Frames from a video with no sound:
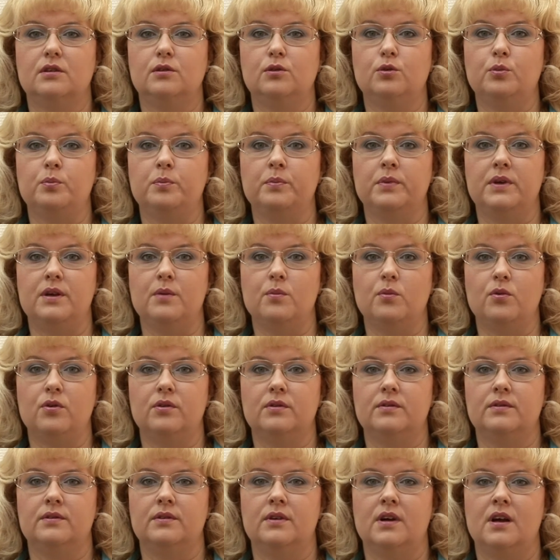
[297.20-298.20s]
клуб МГИМО –
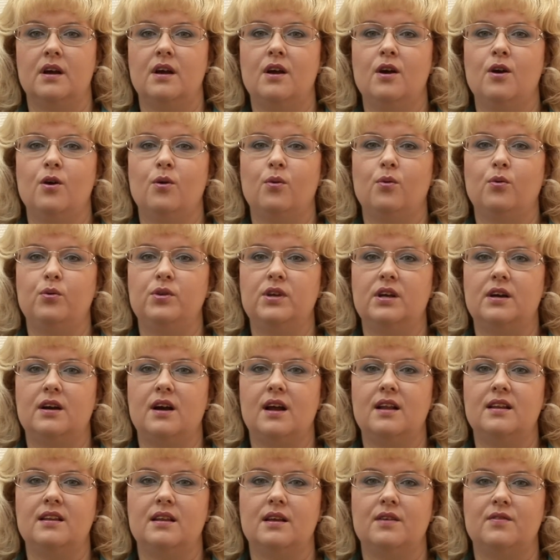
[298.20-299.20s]

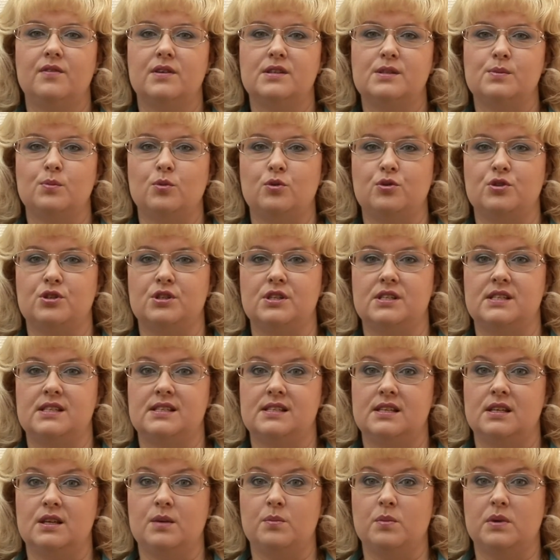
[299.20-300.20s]
уникальная возможность
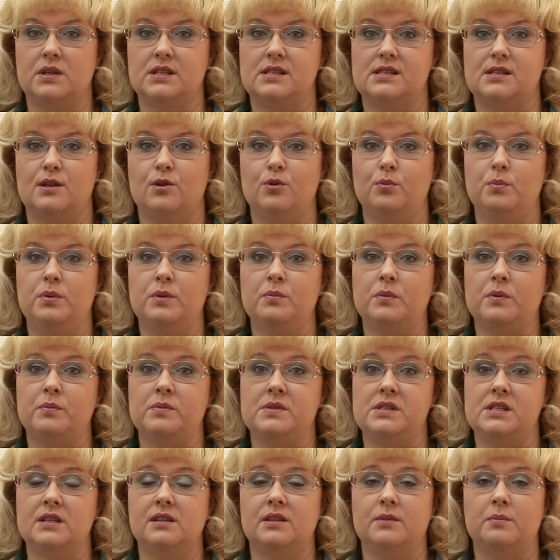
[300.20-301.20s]
заниматься
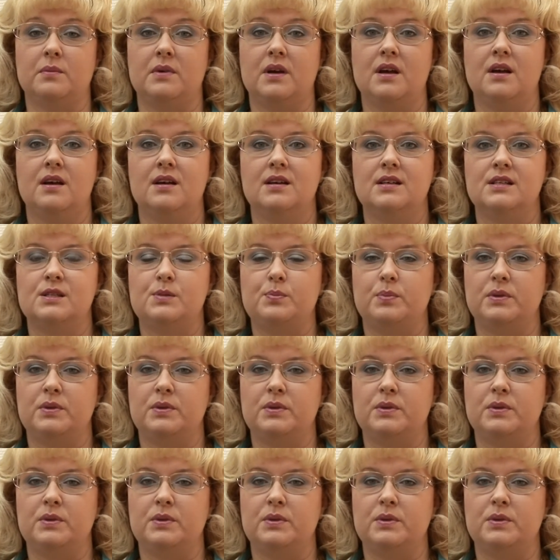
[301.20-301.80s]
любимым делом с